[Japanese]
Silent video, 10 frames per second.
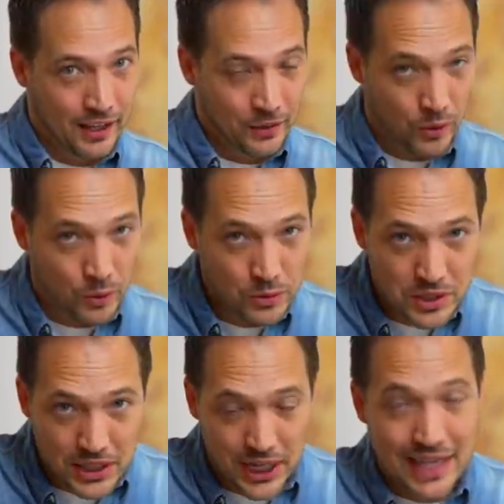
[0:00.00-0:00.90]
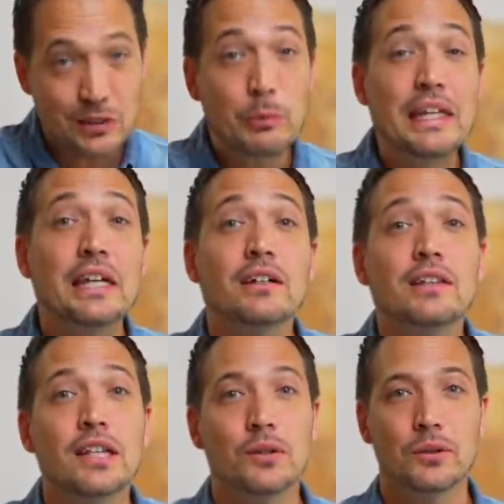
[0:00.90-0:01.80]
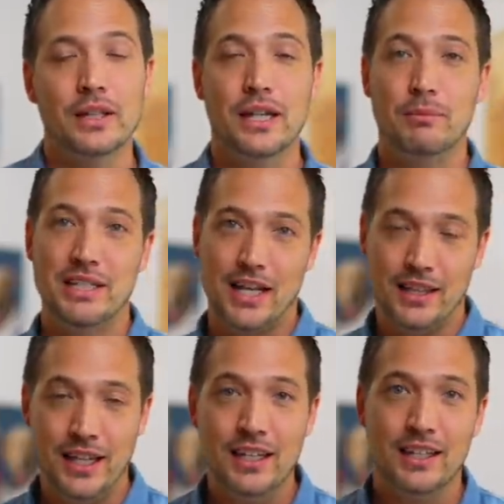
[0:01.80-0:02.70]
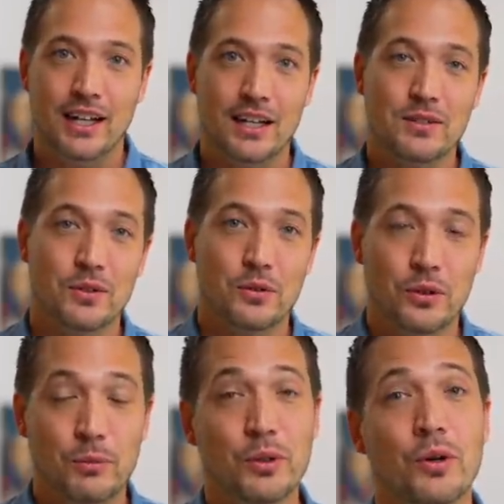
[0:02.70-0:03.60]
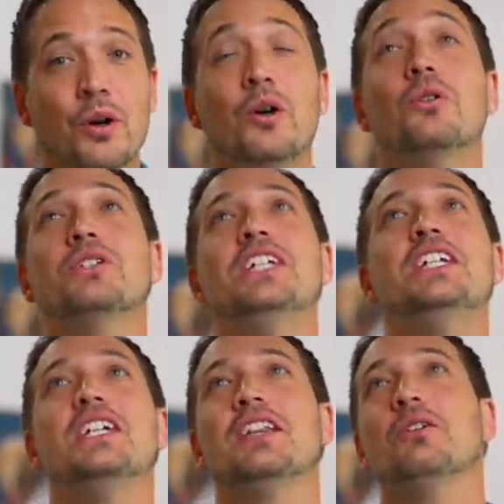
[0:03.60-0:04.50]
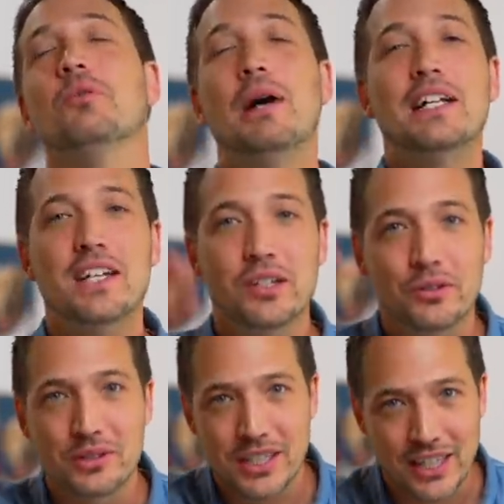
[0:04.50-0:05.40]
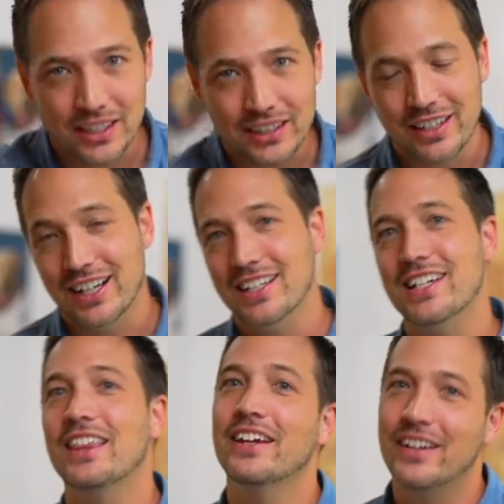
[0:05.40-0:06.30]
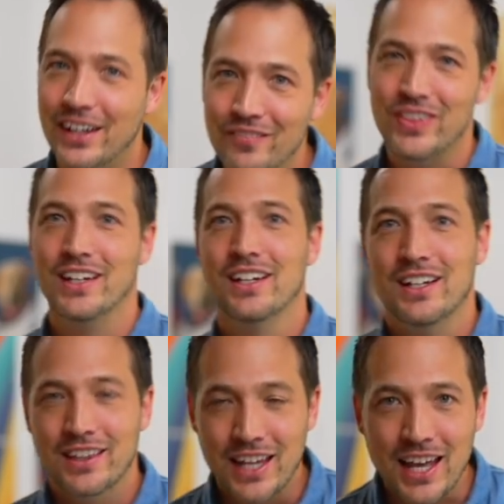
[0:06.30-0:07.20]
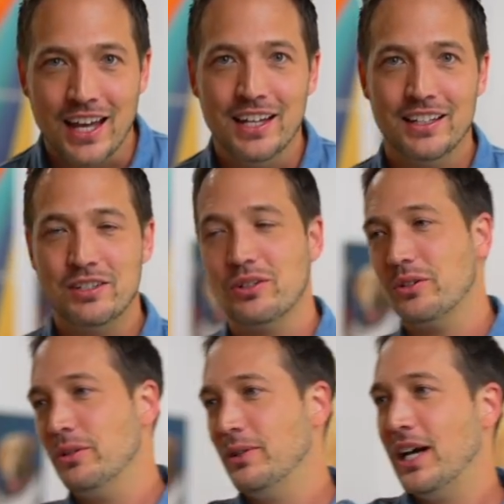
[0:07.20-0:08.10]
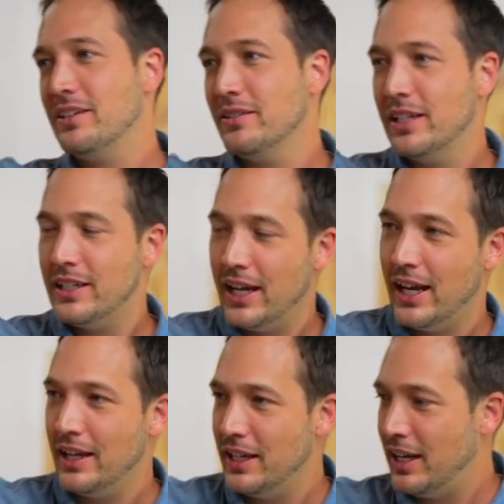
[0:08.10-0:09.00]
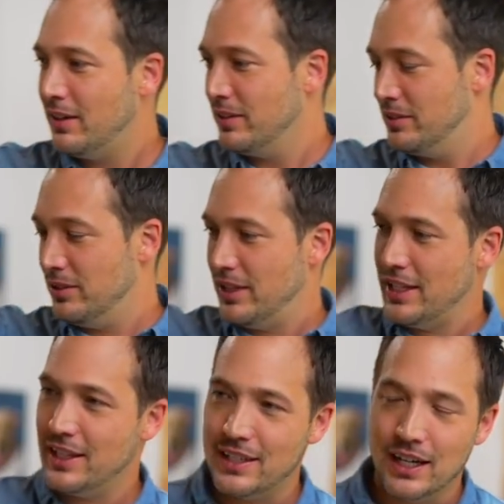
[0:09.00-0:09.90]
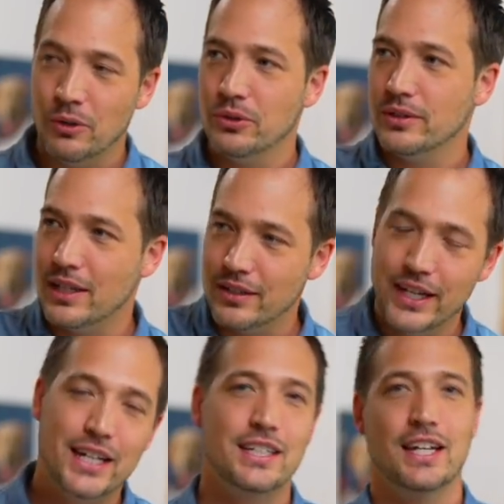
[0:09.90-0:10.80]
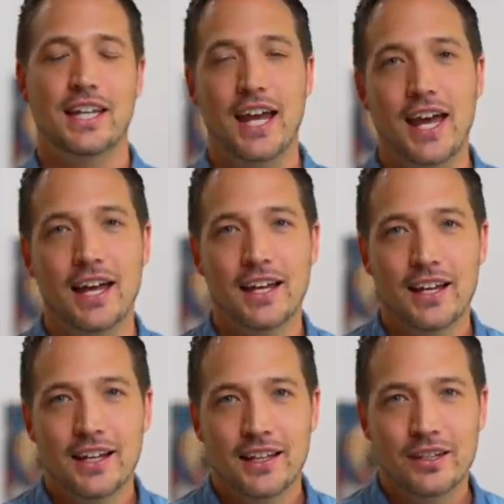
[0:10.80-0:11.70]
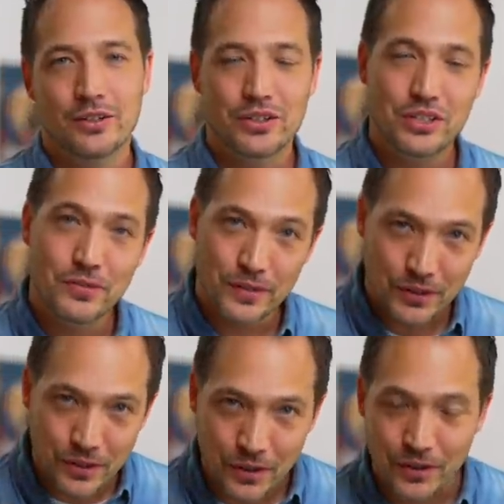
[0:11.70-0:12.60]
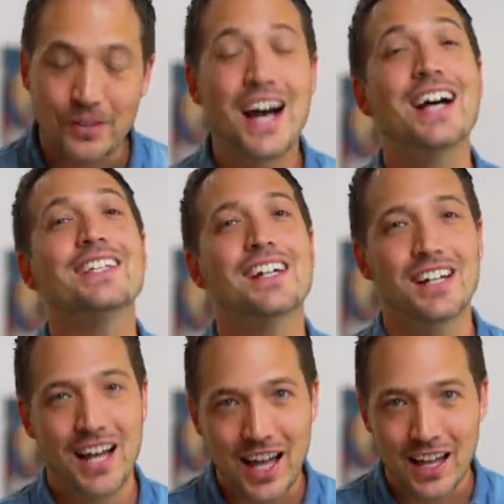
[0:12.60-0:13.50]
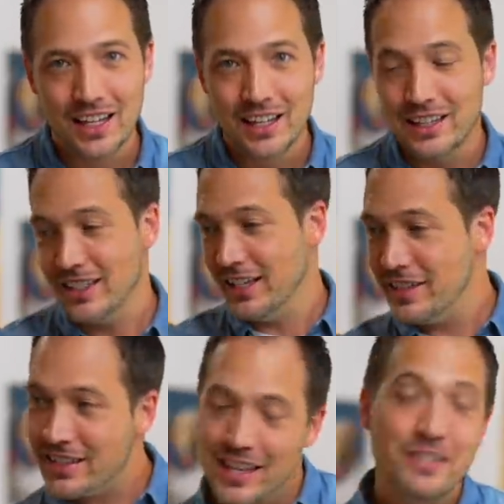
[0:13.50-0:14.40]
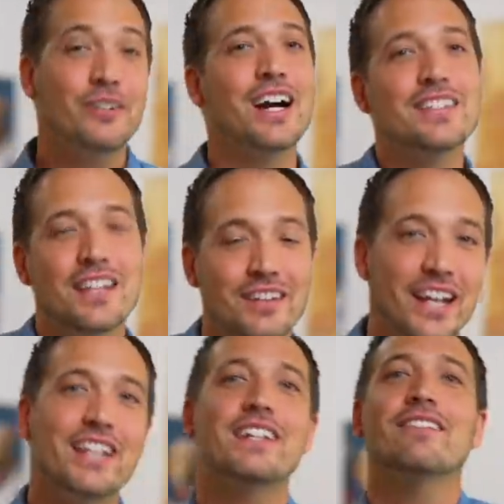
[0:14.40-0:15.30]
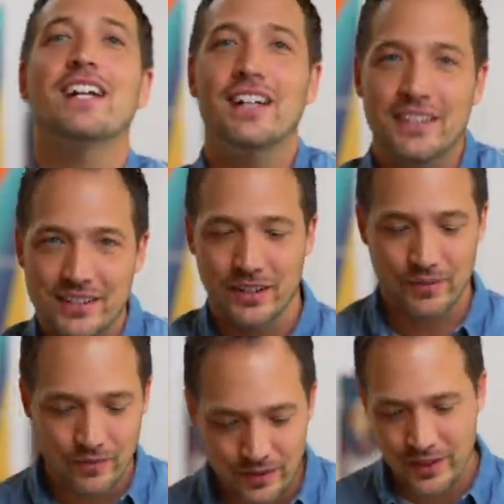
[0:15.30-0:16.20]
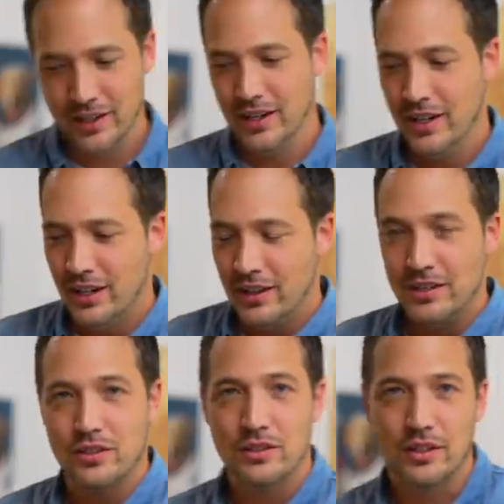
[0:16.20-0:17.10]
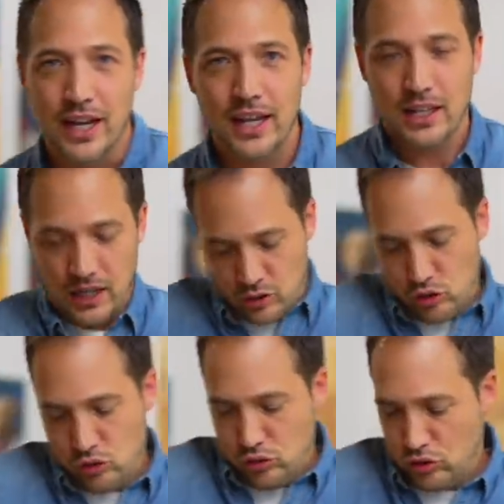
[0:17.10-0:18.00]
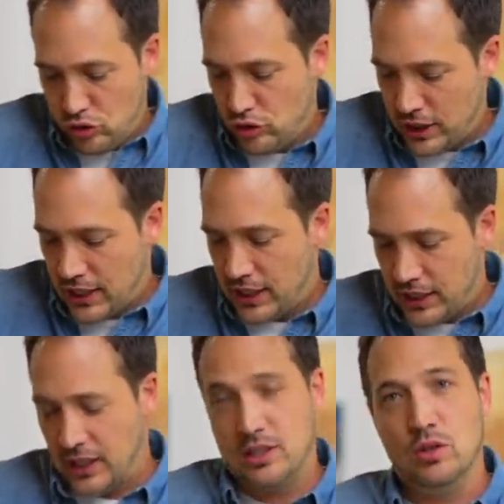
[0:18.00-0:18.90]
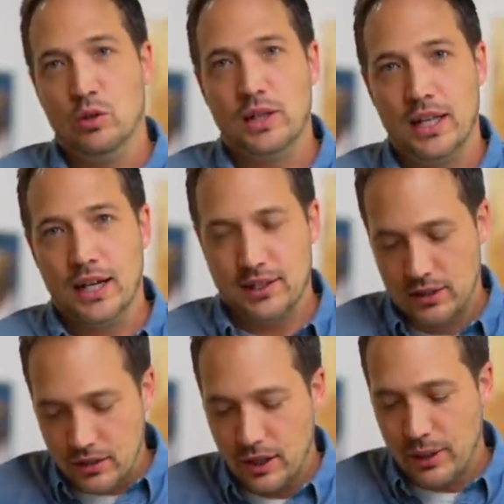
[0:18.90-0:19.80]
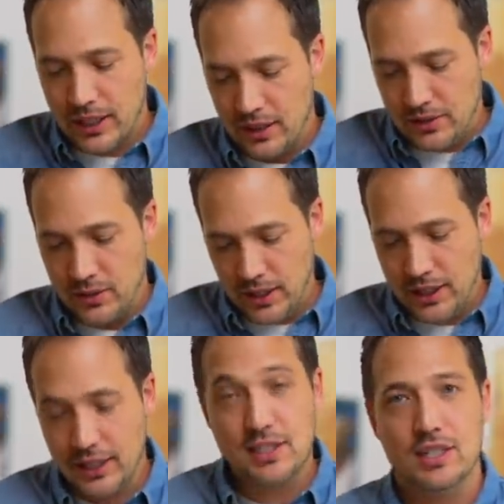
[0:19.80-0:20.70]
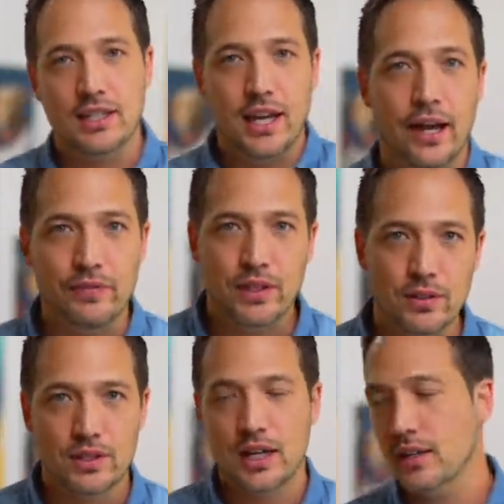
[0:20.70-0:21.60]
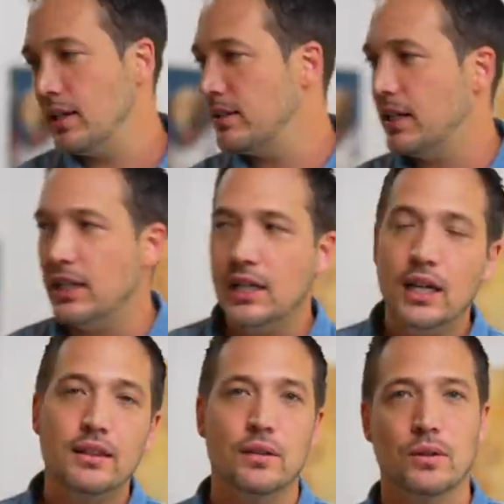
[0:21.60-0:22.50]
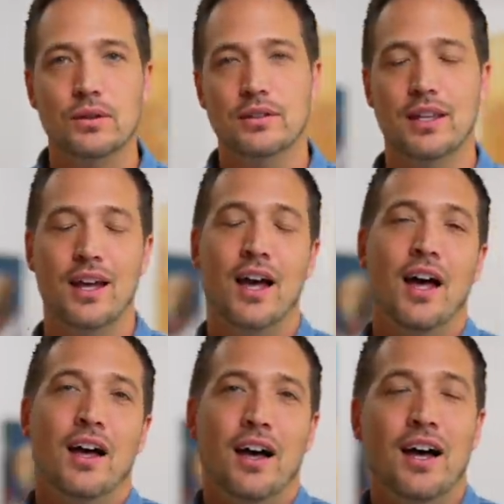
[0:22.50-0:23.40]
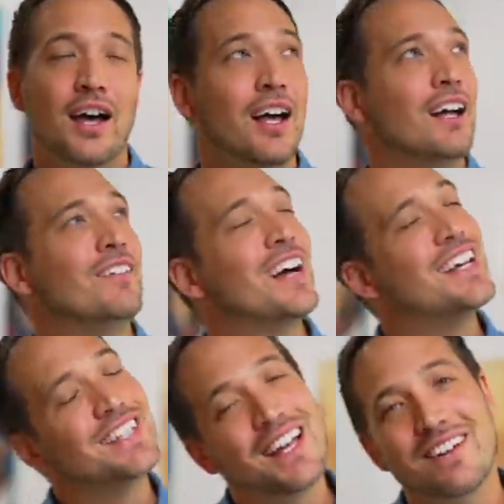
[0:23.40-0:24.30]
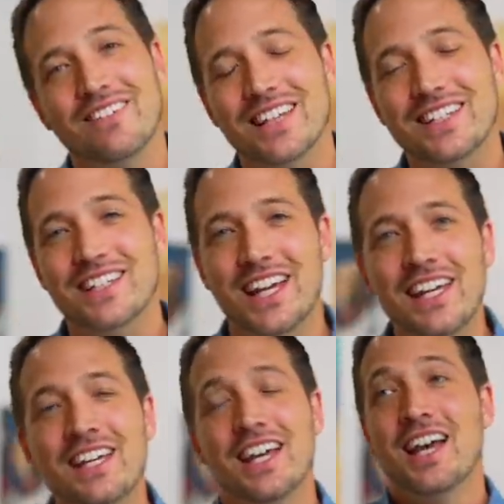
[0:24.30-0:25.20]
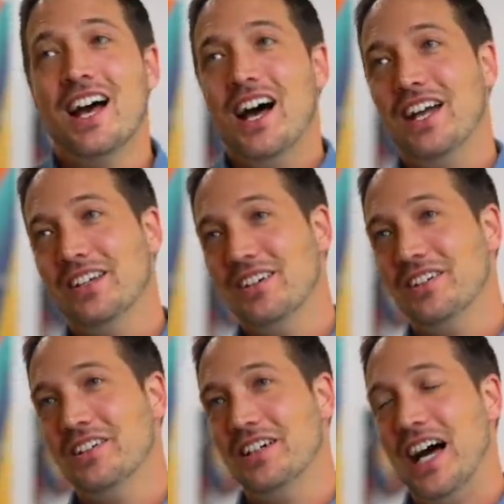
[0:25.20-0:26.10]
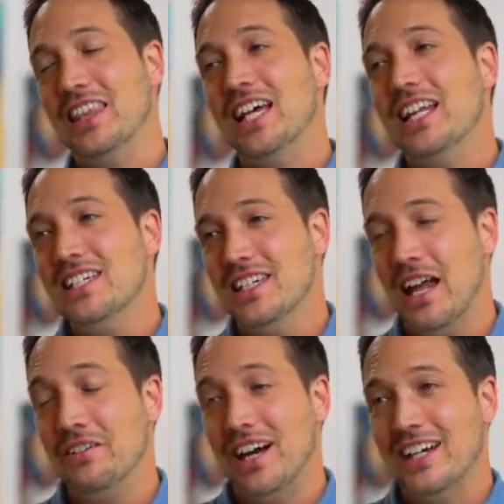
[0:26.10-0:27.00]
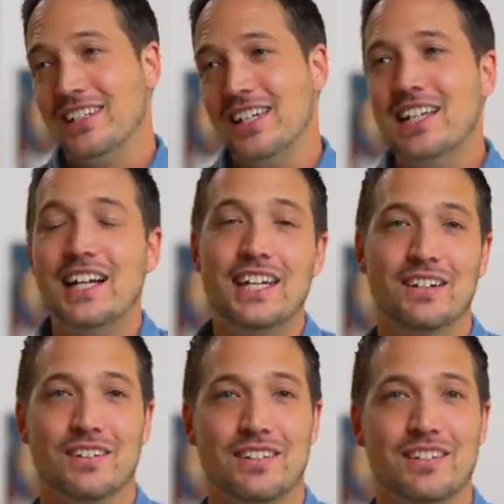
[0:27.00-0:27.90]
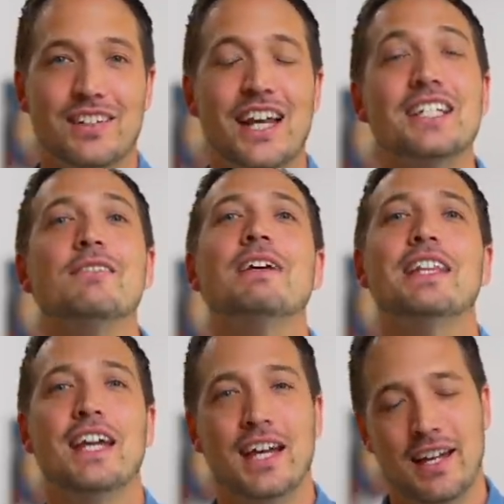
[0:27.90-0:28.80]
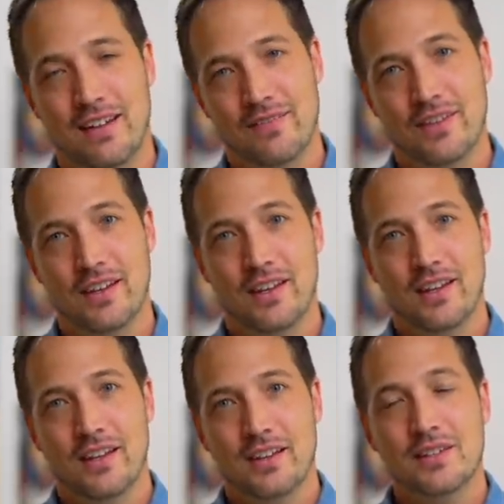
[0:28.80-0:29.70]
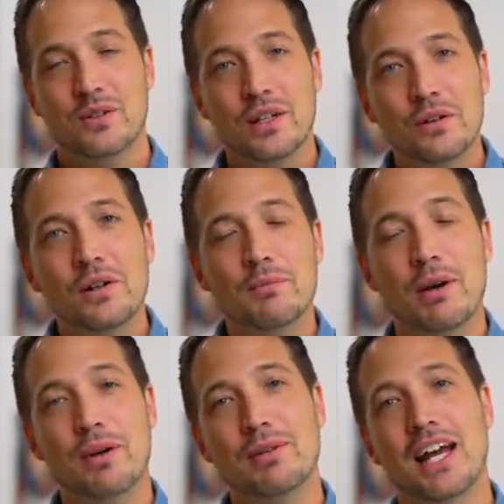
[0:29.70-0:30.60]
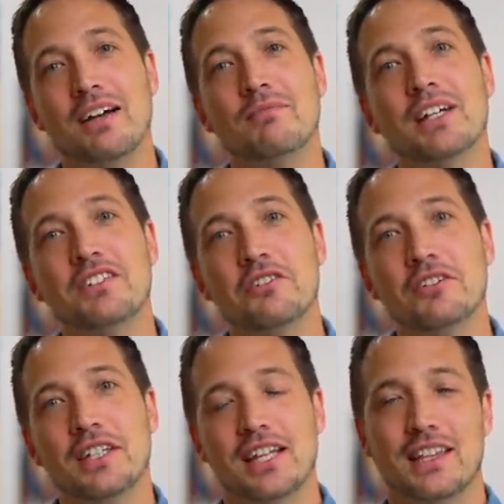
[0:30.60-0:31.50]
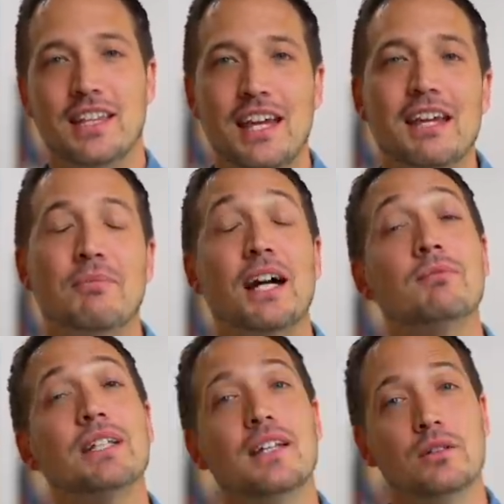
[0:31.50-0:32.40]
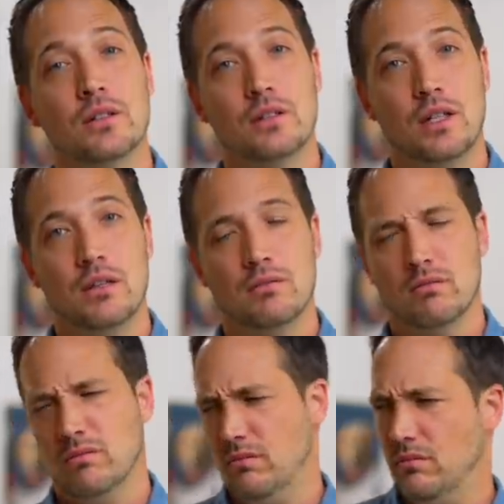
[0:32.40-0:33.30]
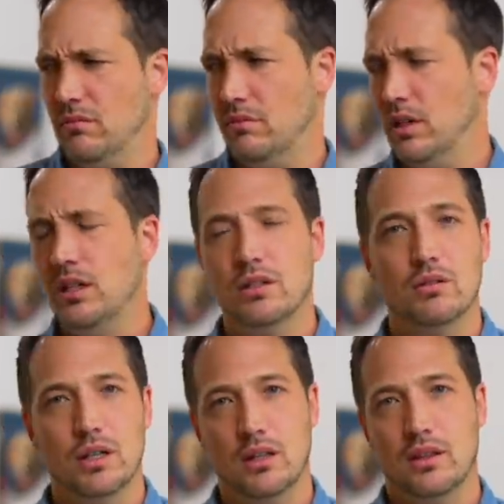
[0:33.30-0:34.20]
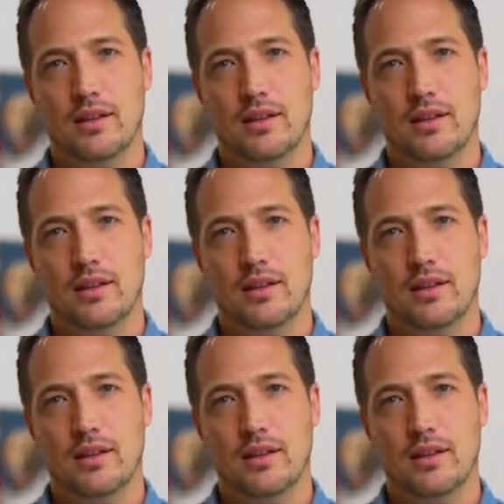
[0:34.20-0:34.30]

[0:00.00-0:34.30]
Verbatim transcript: のお家に遊びに行くっていうことになりました。ね。だからその子供のおじいちゃんとおばあちゃんのお家に行くっていう感じなんだよね。で、でちょっと子供が遊んでて、ね、その旦那さんがお父さんと話していて、ね、この主婦のお母さんが旦那さんのお母さんと話してるわけなんですよ。でちょっとねなんかちょんちょんちょんちょんってなんかなんか料理でなんか作ってるわけなんですよねキッチンででそしてあんたは最近何やってるのって言って「ああお母さん私ねあの新しいあのアクセサリーを作り始めてそれを今ウェブで販売しようとやって頑張ってるの」って「何それ